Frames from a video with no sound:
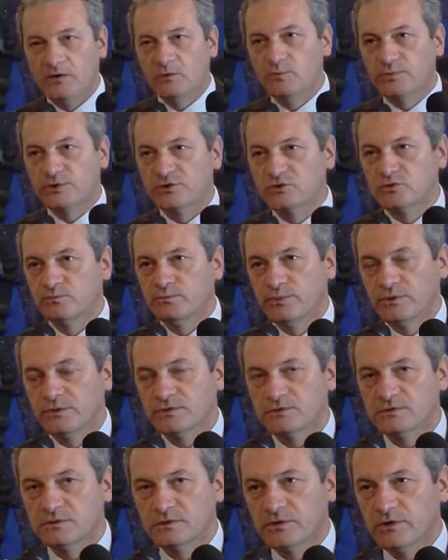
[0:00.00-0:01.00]
un
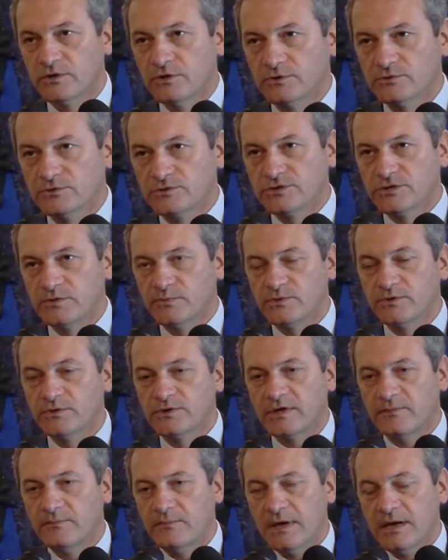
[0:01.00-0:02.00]
presupposto che oggi più
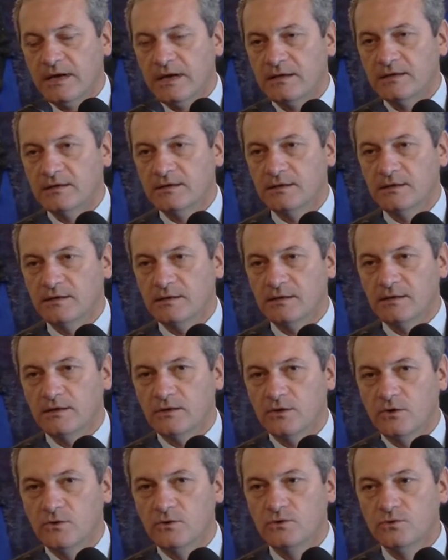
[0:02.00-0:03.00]
che mai eh,
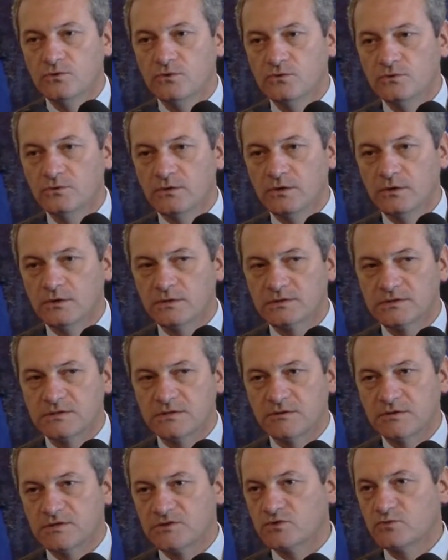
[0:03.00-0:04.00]
ognuno si
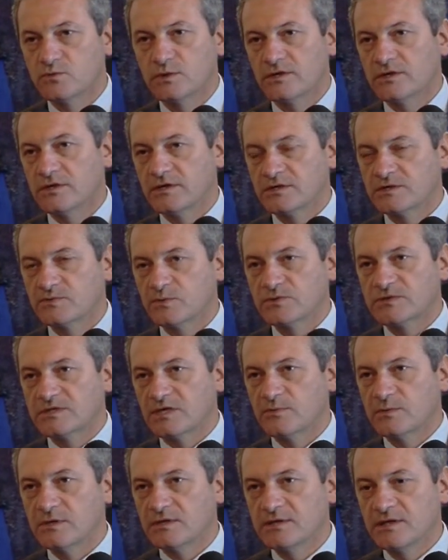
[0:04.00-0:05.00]
deve assumere le
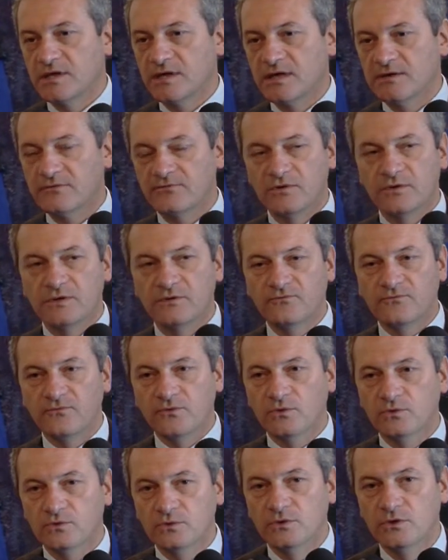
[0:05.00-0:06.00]
responsabilità fino in
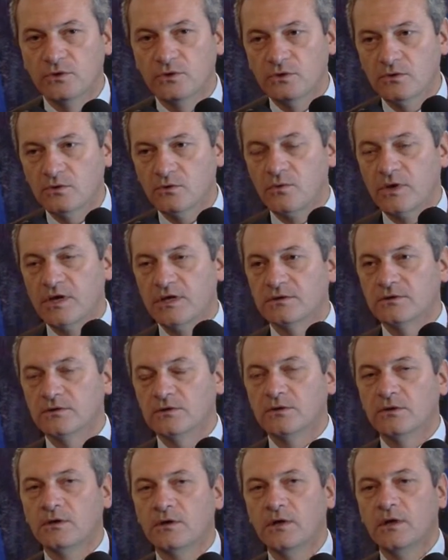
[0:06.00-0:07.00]
fondo
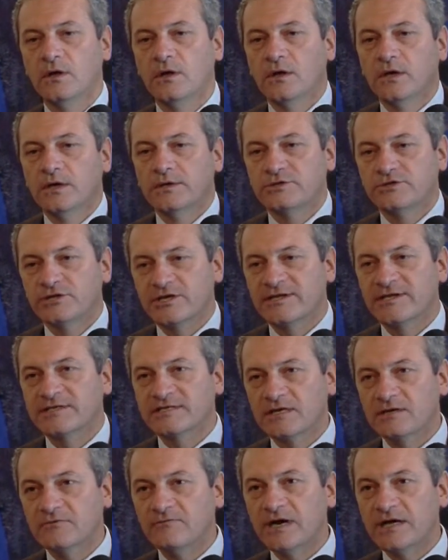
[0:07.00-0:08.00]
quando c'è da
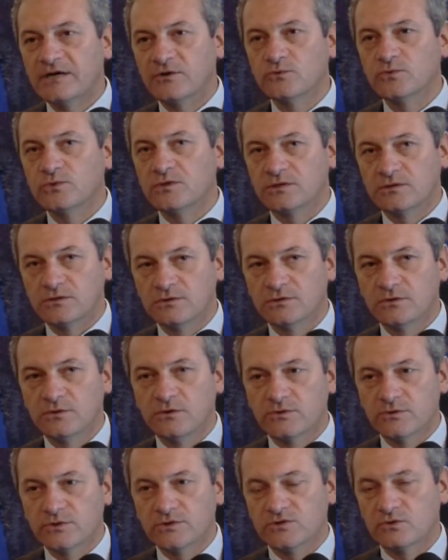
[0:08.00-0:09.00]
salvare un
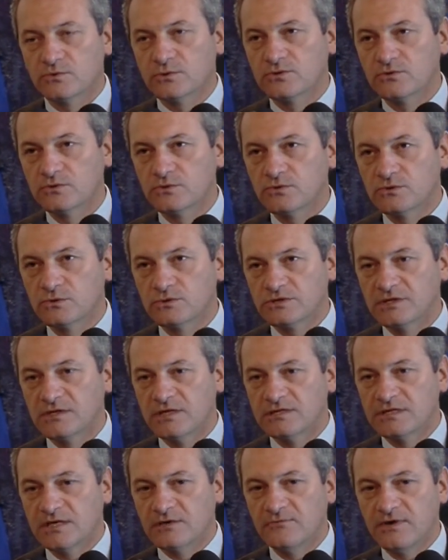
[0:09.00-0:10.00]
territorio e soprattutto c'è
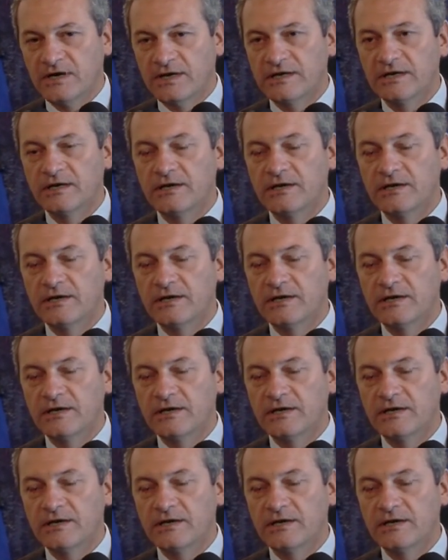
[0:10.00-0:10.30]
da salvare